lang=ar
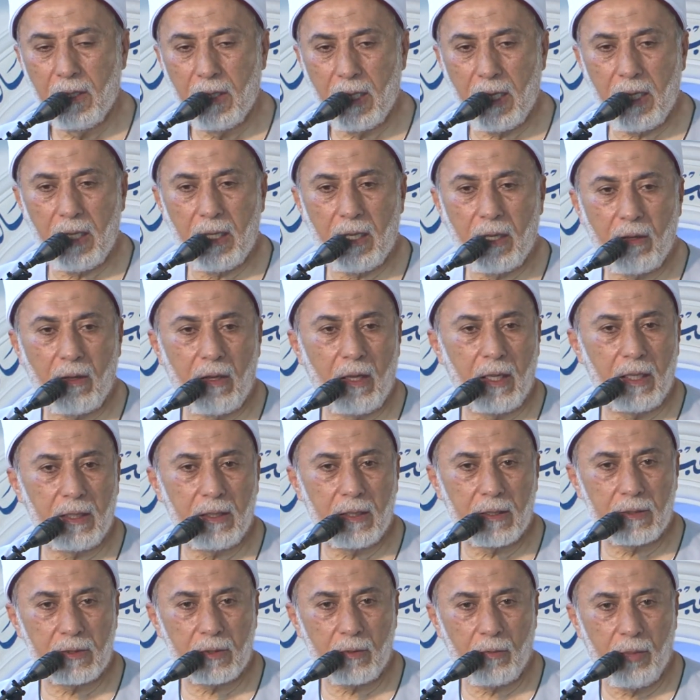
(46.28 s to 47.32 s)
كان
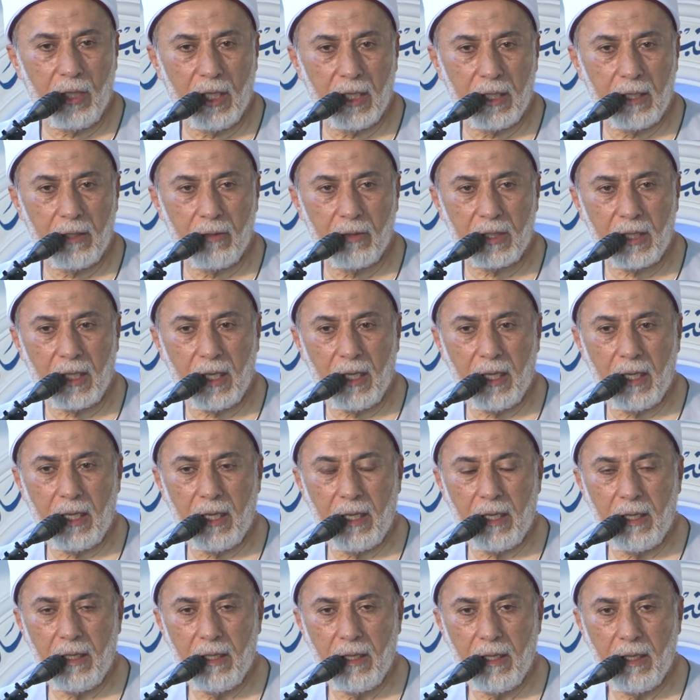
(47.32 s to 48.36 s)
قادر سبحانه
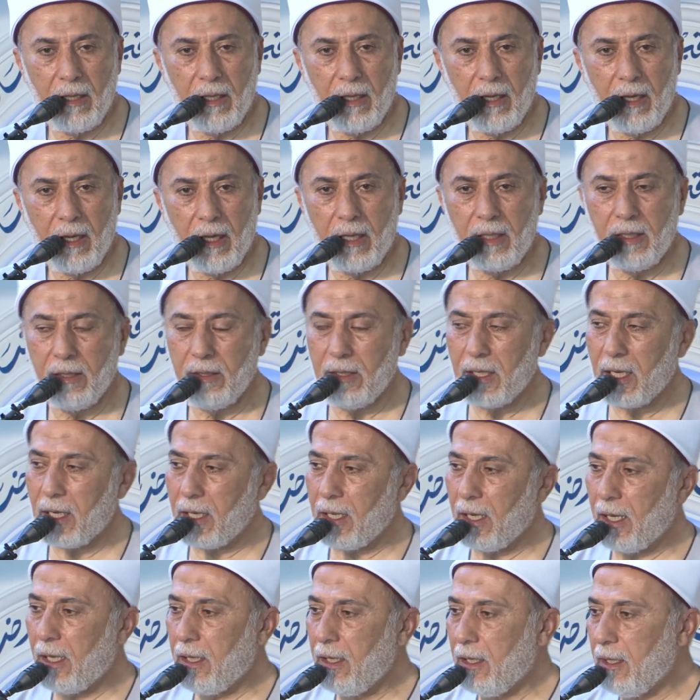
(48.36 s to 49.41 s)
وتعالى أن
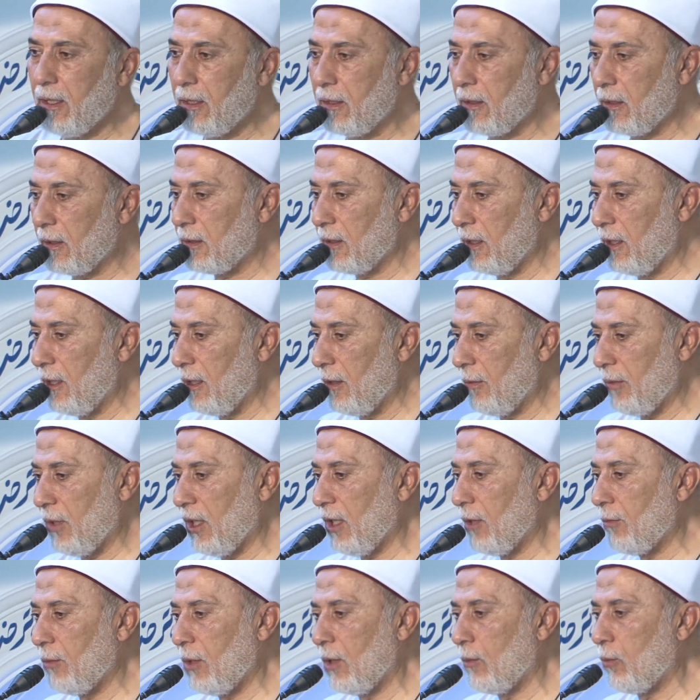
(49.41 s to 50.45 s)
يجعل هجرة
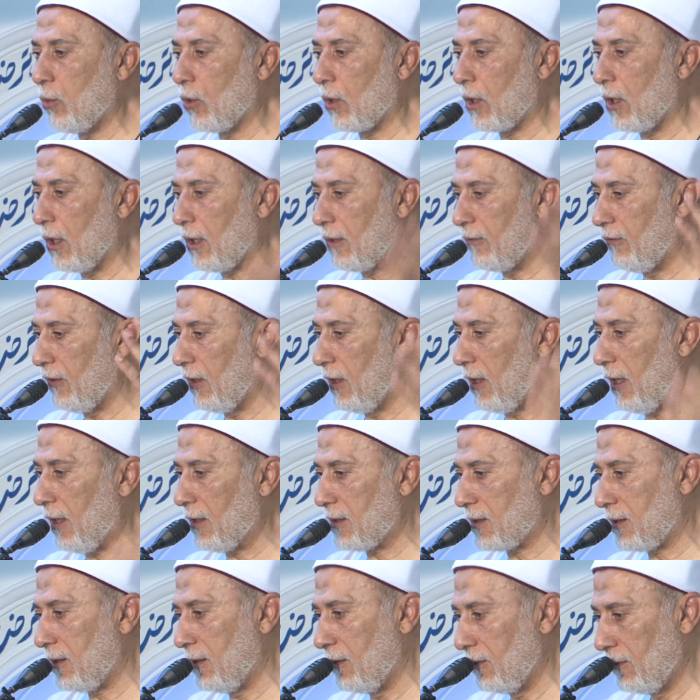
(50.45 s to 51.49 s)
النبي بالبراق في
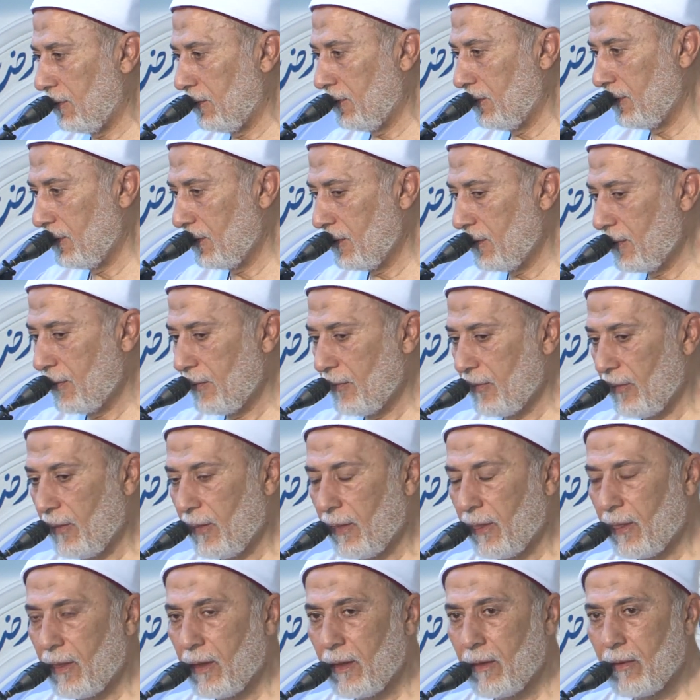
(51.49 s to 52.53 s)
لحظة
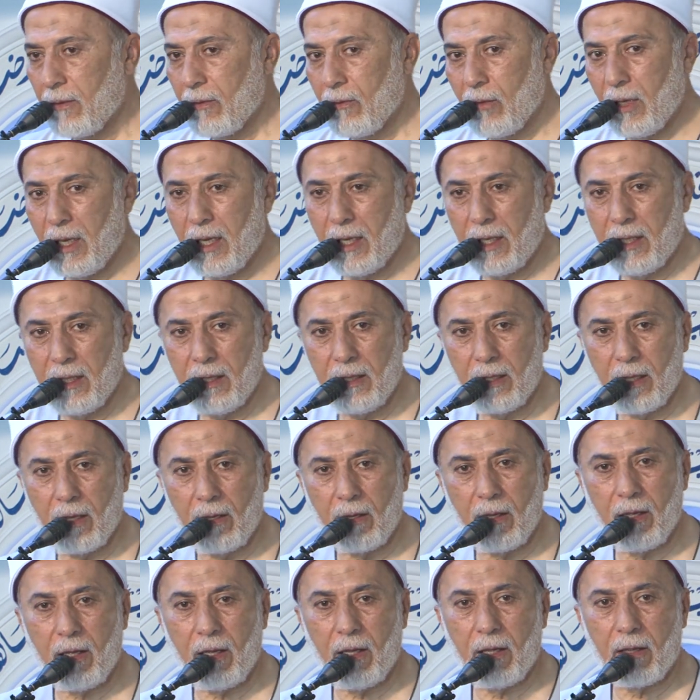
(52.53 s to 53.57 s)
ولكن
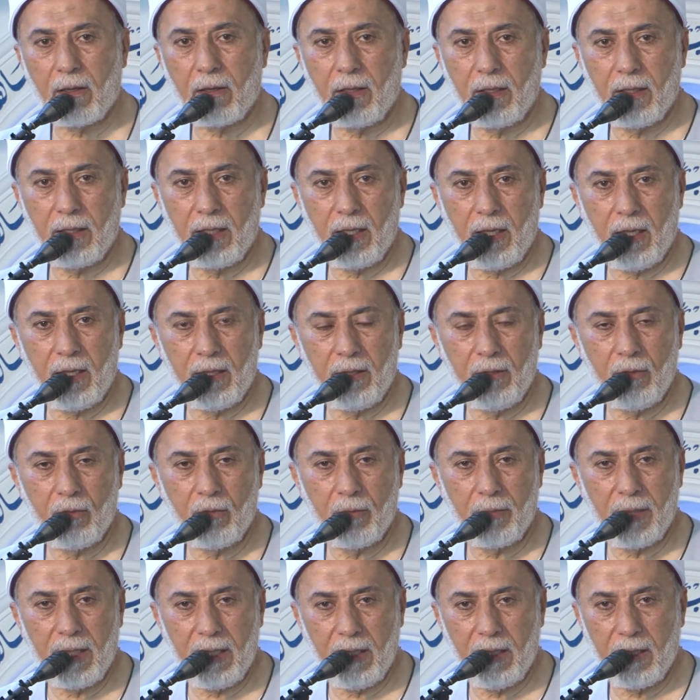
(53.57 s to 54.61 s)
الله أراد أن
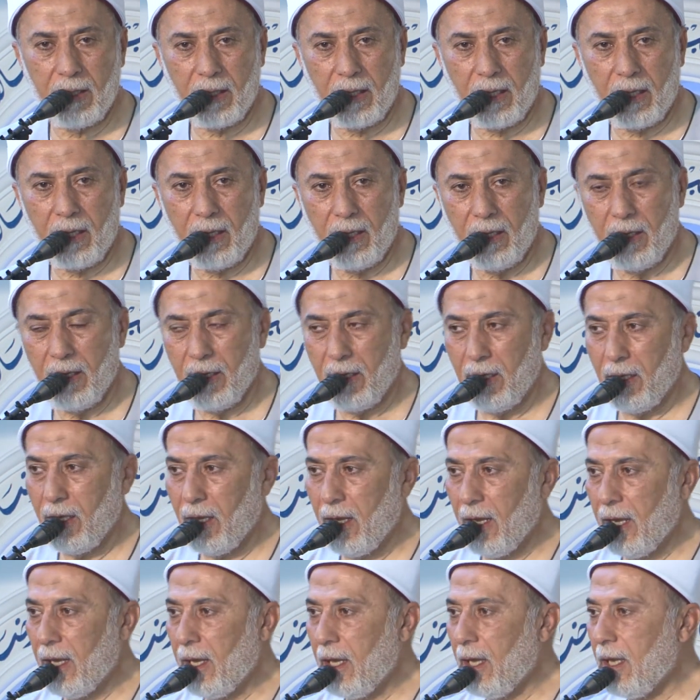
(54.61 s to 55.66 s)
يبين
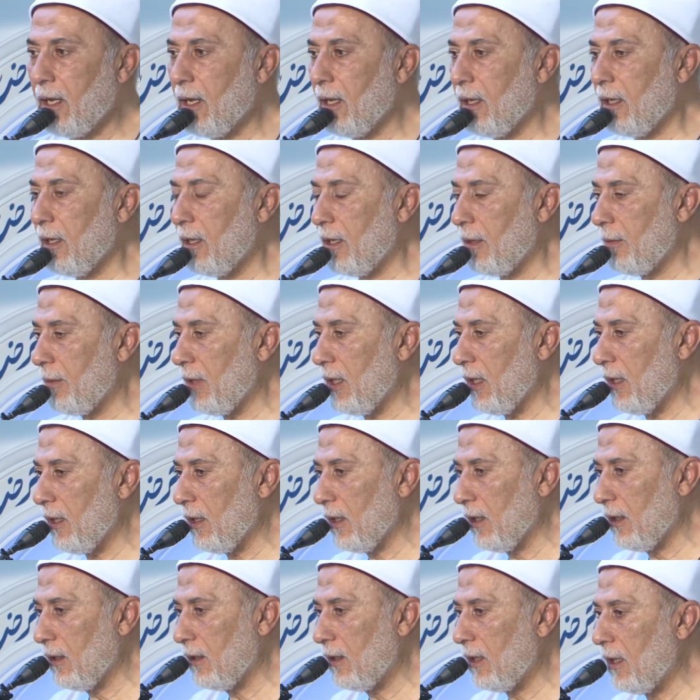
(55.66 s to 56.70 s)
حال
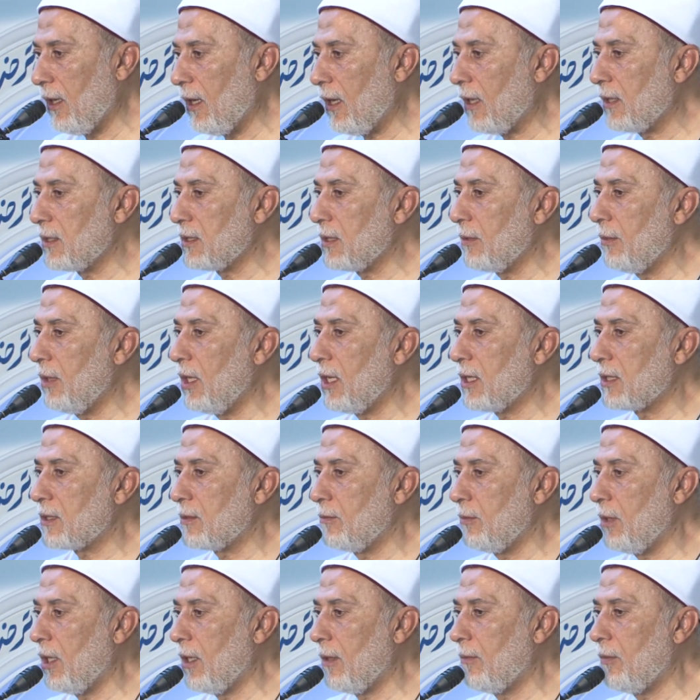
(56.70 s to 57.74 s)
النبي عند الأخذ
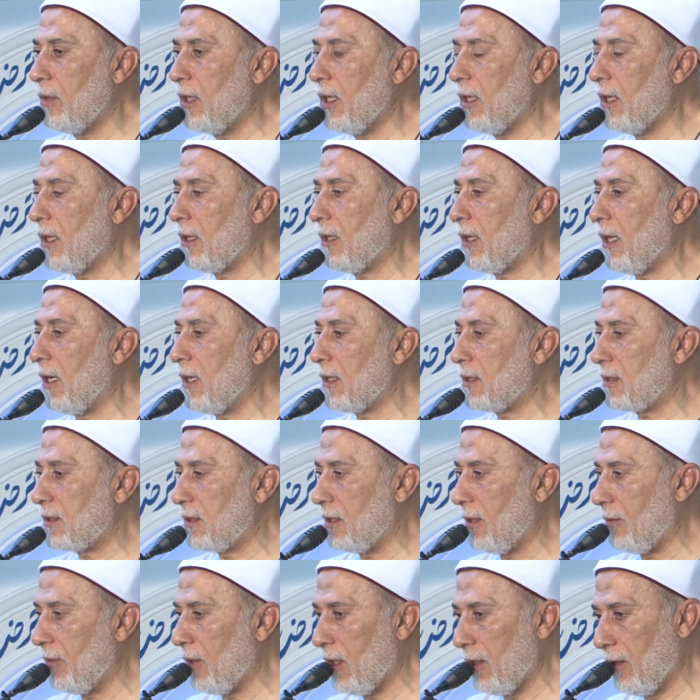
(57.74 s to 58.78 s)
بالأسباب
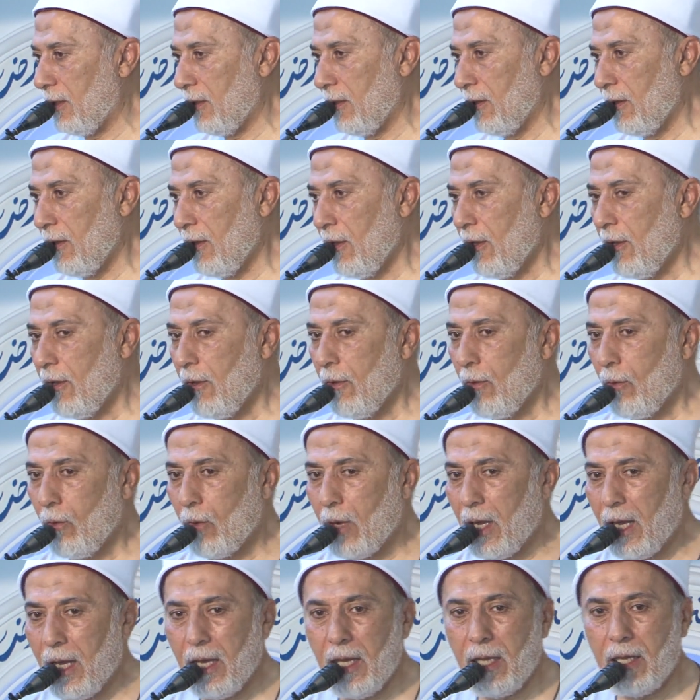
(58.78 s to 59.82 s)
لنتأسى به
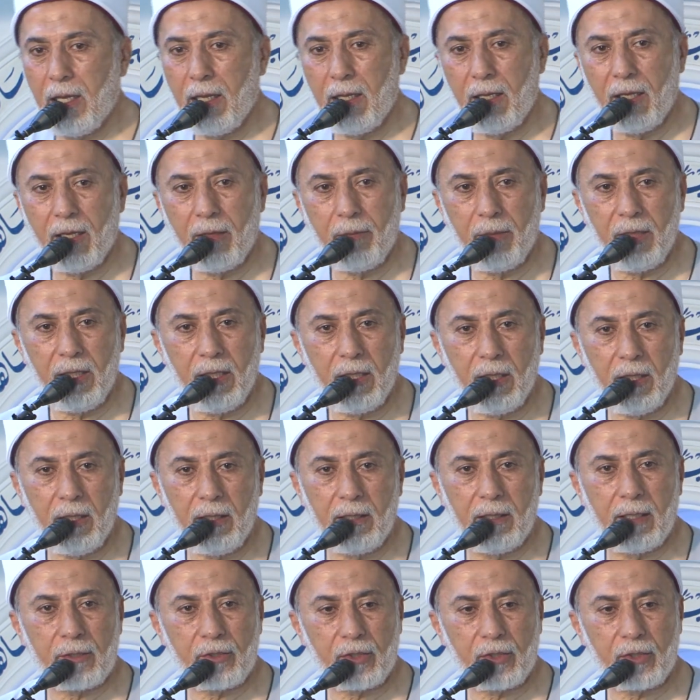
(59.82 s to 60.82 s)
وحال النبي عند